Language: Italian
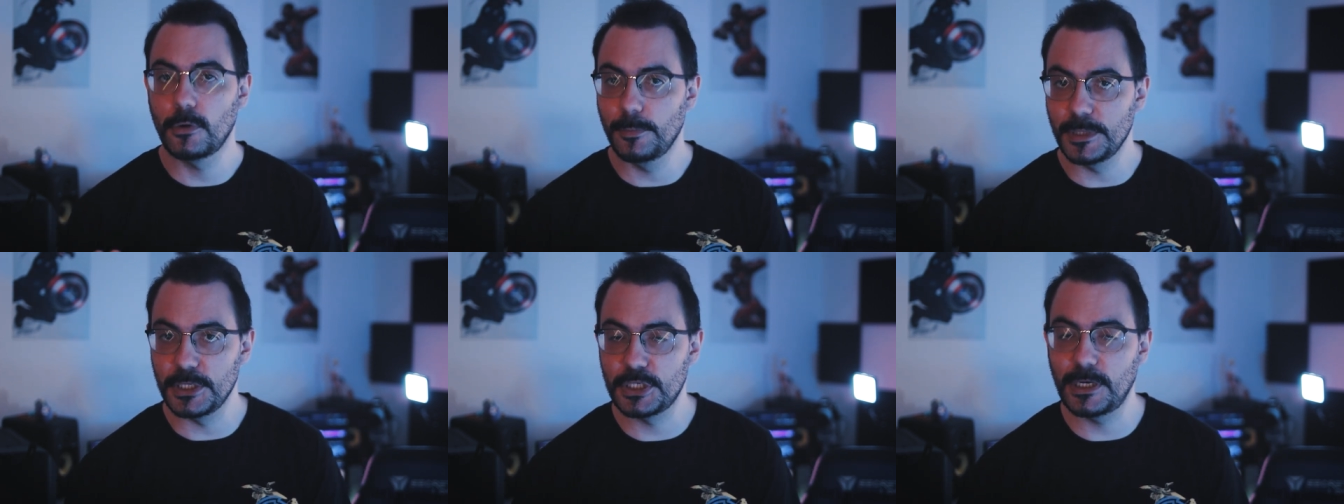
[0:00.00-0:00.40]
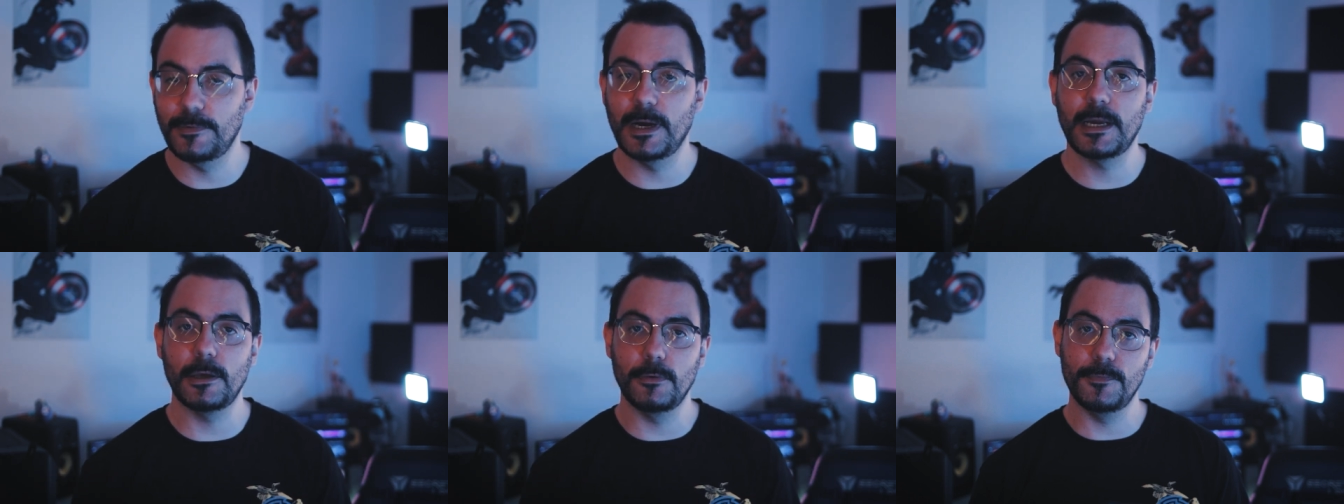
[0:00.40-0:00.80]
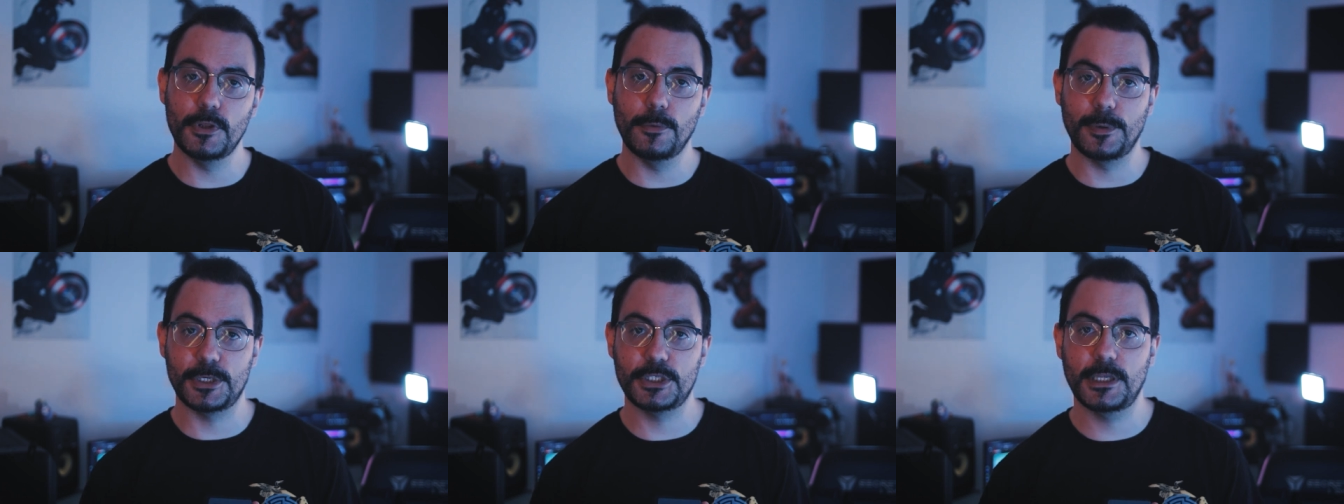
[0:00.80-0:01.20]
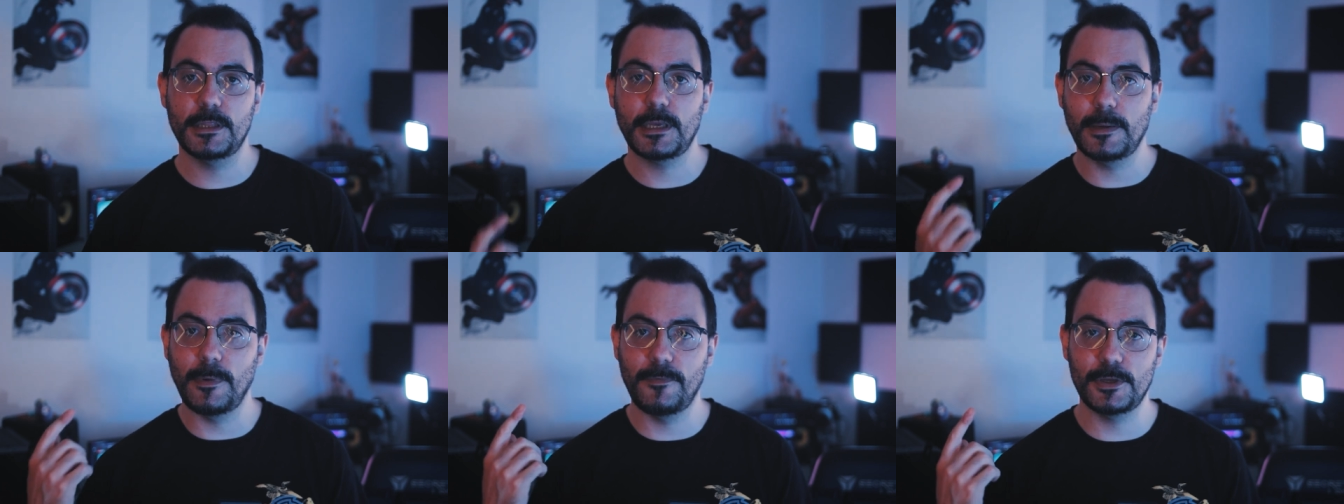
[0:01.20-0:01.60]
come dicevo anche in un video
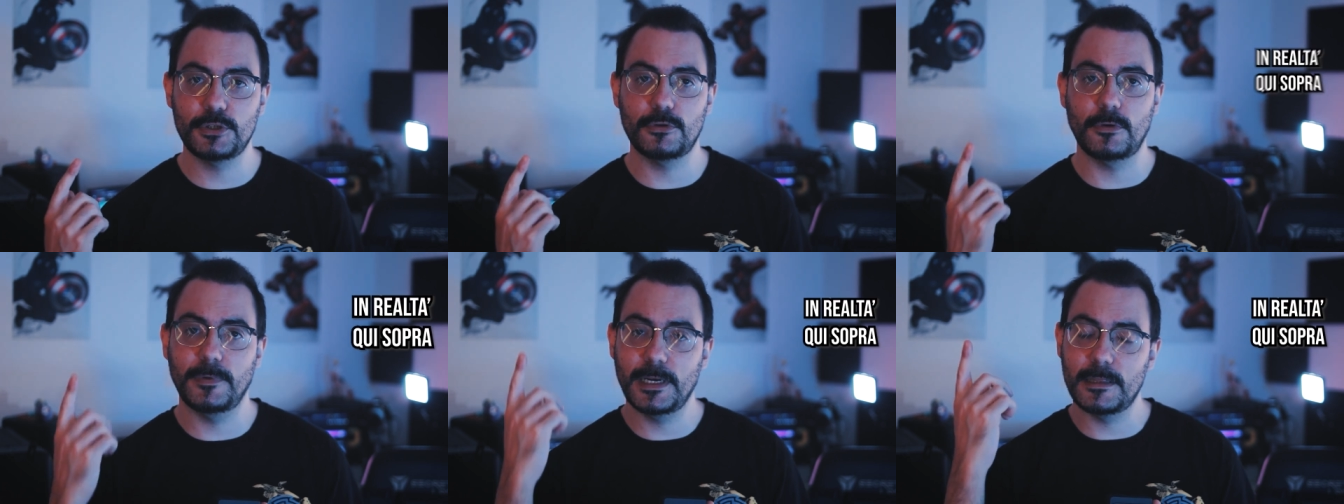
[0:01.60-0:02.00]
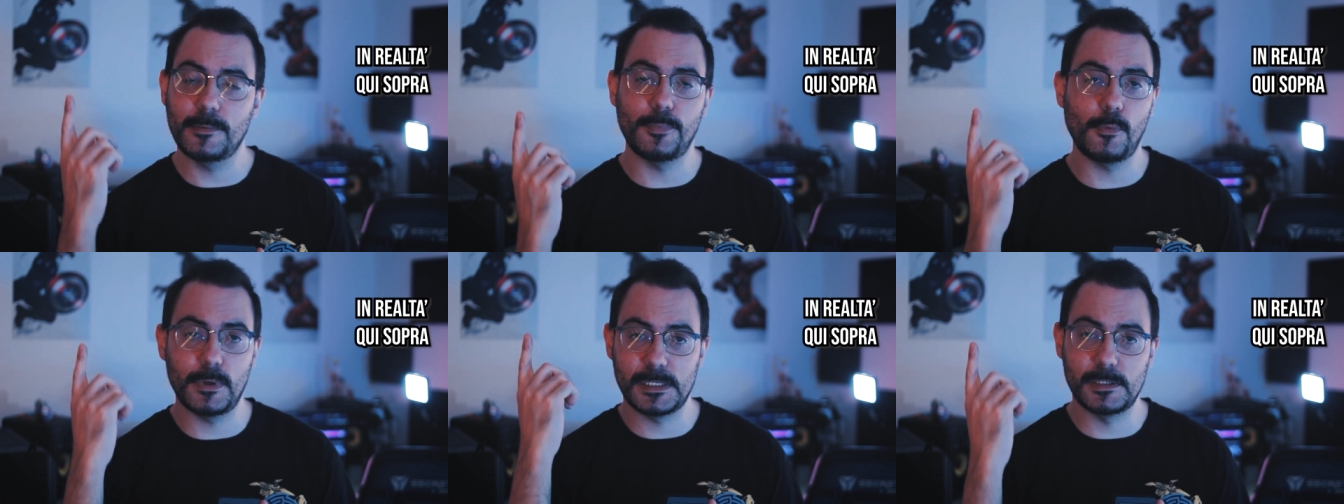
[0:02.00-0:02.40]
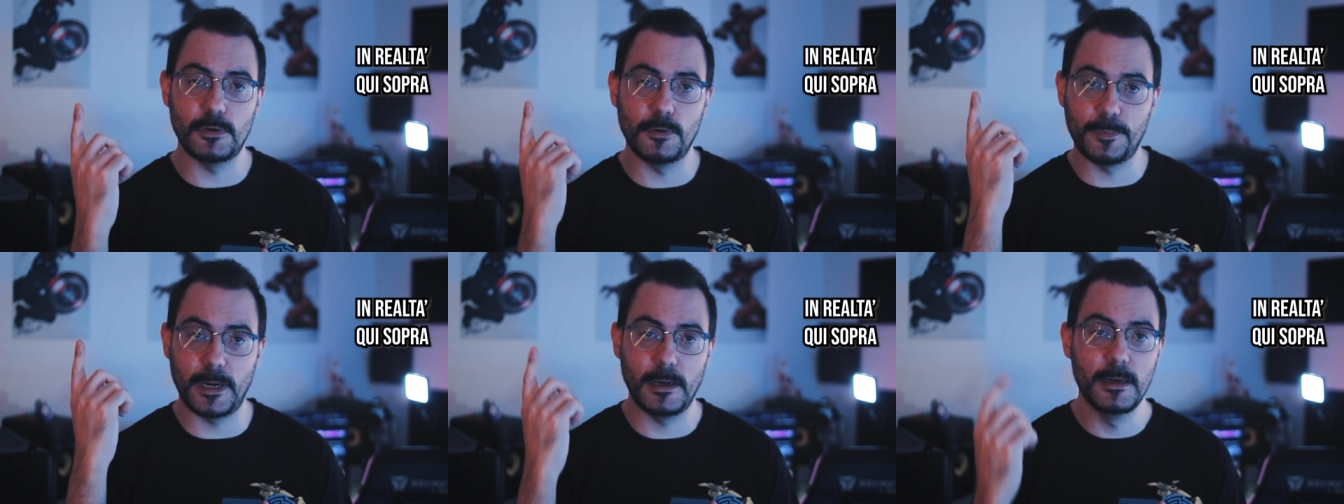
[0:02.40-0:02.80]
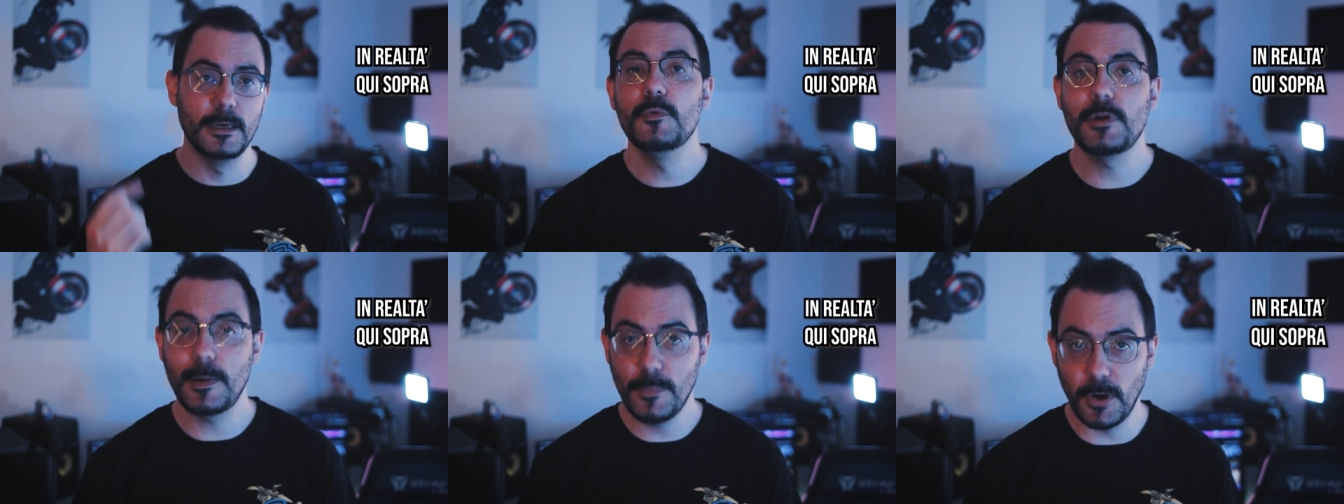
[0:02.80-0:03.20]
precedente che vi faccio trovare tipo qua sopra,
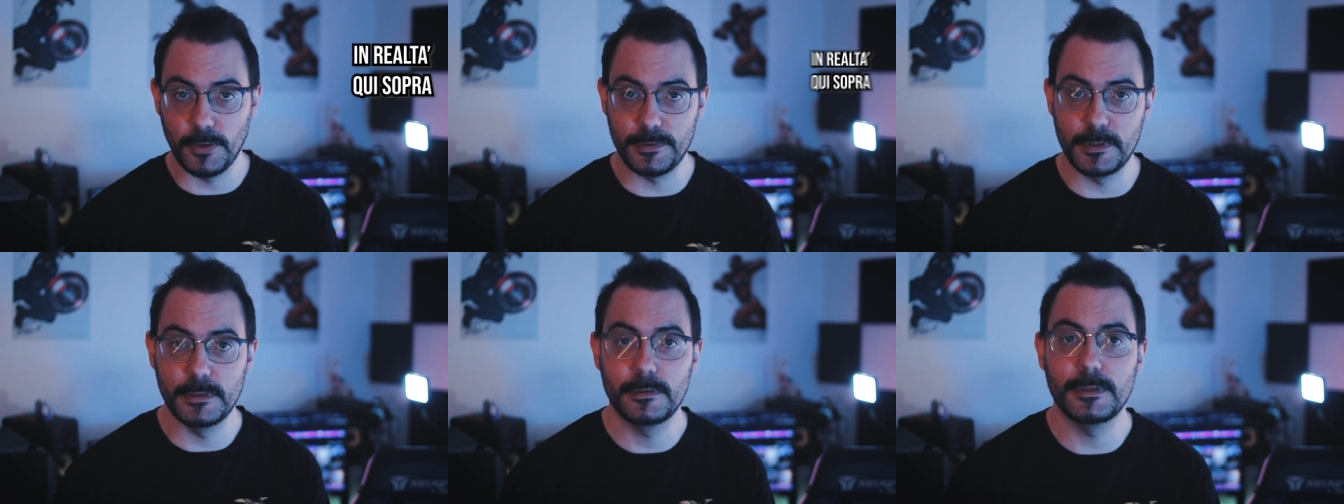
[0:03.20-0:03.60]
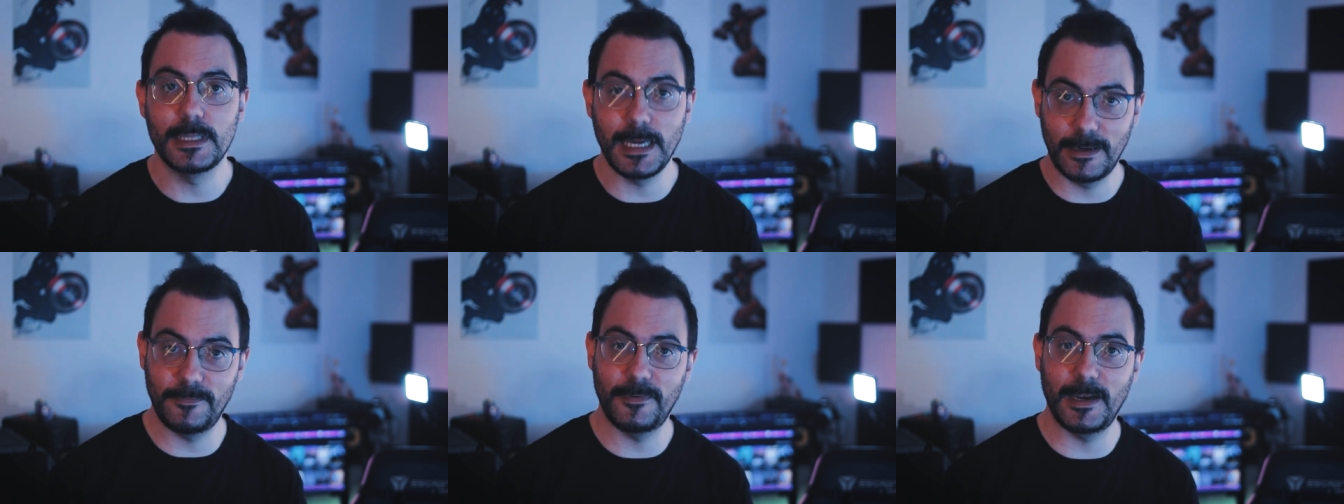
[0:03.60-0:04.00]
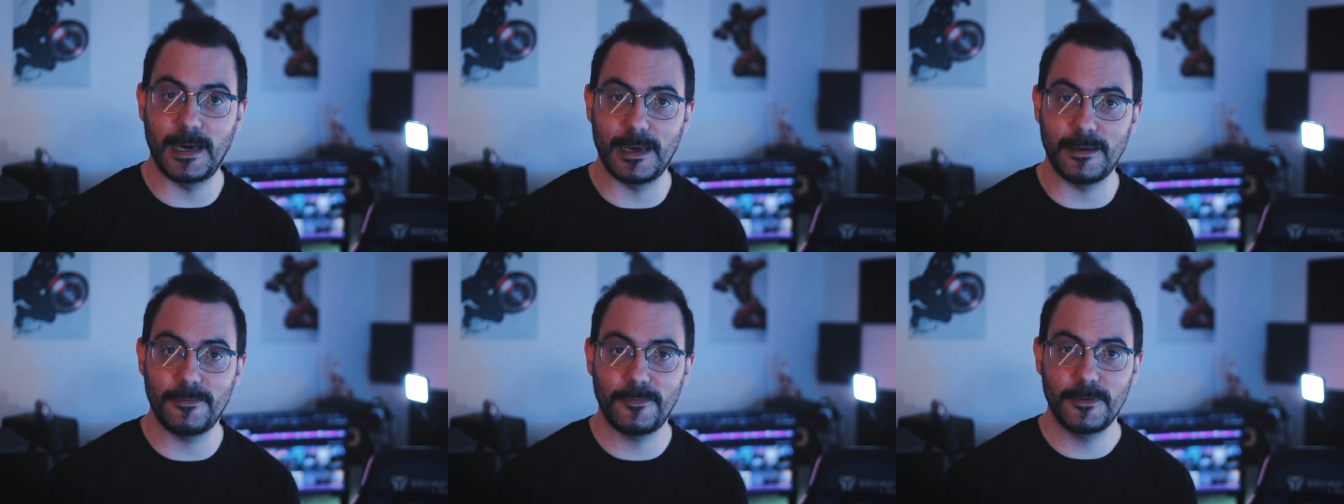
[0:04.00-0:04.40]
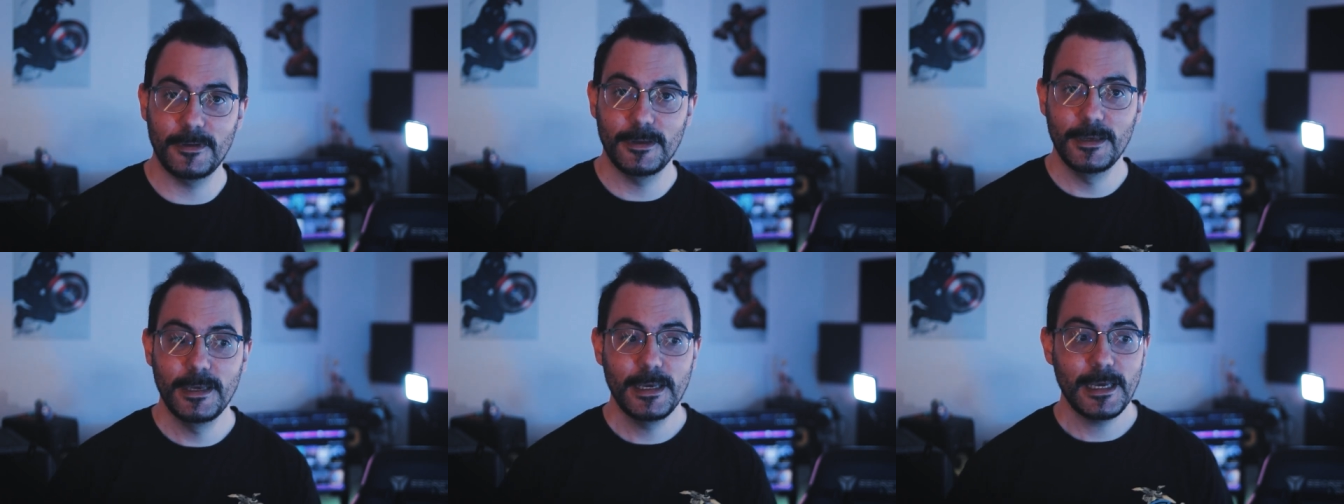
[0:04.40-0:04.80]
come una mod di
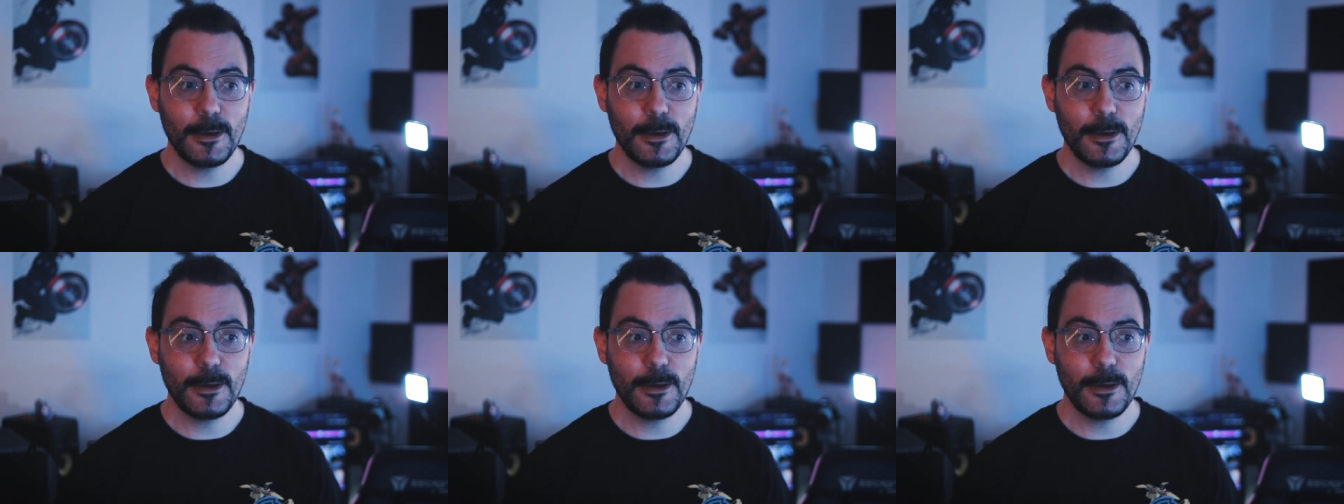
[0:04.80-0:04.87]
Half-Life